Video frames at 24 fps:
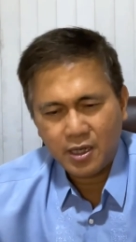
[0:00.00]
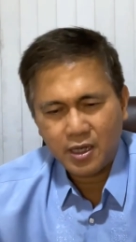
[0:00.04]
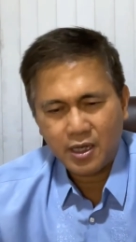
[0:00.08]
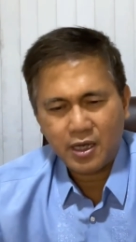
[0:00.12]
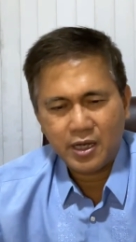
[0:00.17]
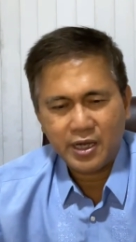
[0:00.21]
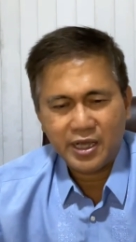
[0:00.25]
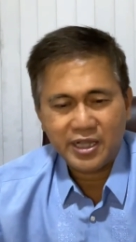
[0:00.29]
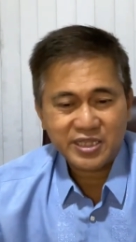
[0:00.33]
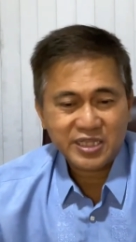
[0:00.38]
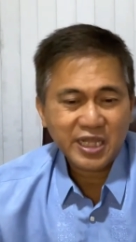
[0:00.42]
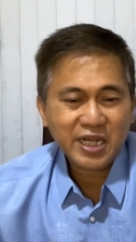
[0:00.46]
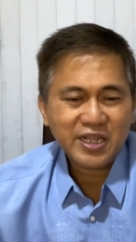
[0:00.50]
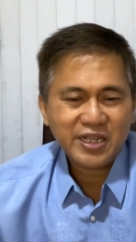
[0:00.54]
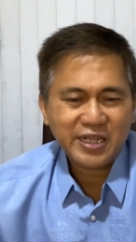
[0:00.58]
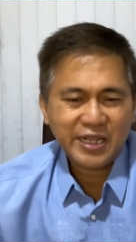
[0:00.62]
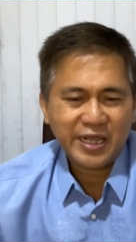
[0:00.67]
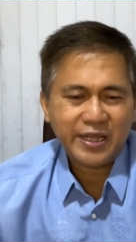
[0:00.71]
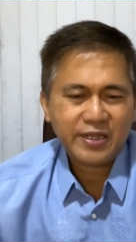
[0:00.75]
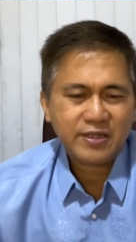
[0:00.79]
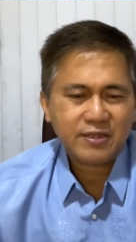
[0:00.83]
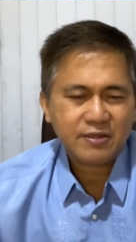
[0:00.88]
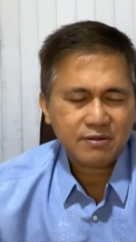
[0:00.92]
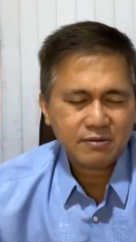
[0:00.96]
uh,
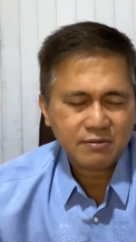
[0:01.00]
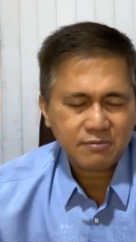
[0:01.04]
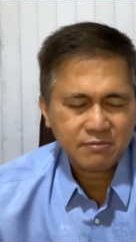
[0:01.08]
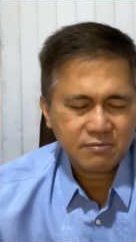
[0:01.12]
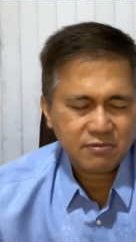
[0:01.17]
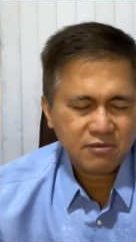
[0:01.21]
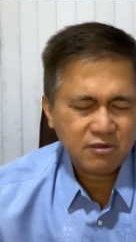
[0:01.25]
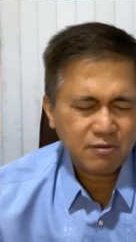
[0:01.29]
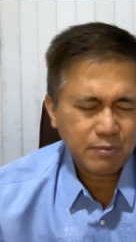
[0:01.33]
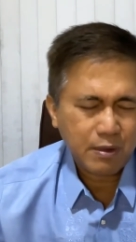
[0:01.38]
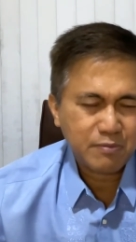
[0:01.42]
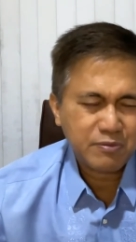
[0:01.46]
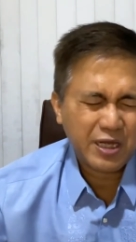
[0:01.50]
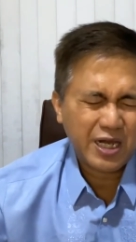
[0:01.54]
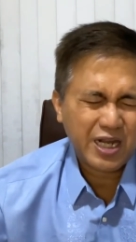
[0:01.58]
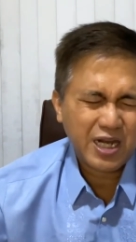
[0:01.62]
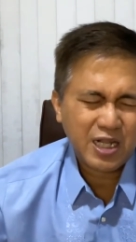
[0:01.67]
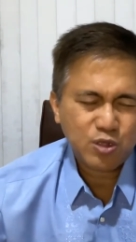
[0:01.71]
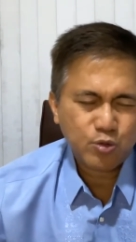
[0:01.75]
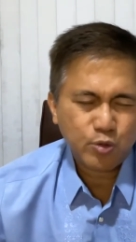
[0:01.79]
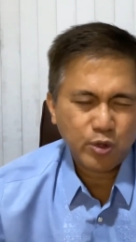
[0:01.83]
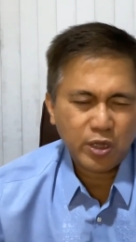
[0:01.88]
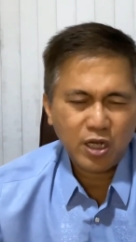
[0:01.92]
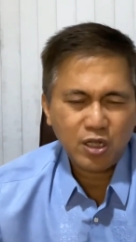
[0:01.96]
internet, ng
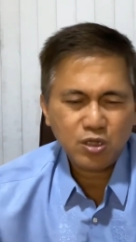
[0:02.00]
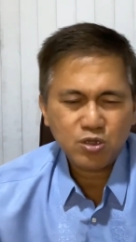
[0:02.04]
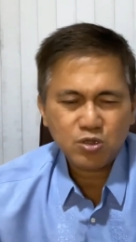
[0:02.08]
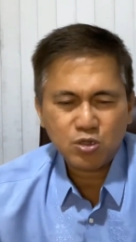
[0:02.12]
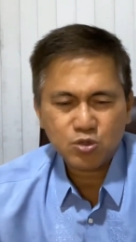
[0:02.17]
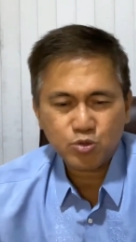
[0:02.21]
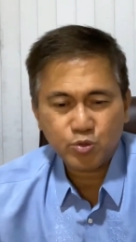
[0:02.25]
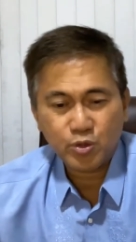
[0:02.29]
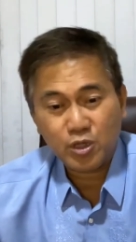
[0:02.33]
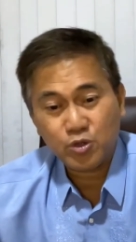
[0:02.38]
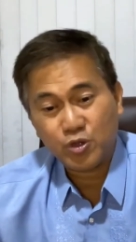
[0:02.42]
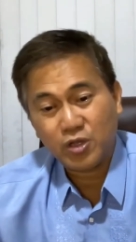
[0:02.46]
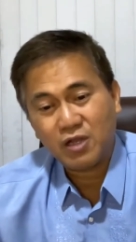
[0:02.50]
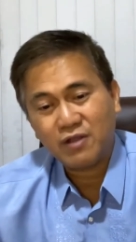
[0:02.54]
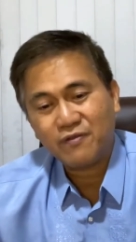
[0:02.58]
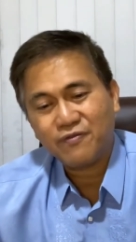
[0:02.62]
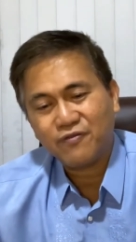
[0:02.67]
February 22,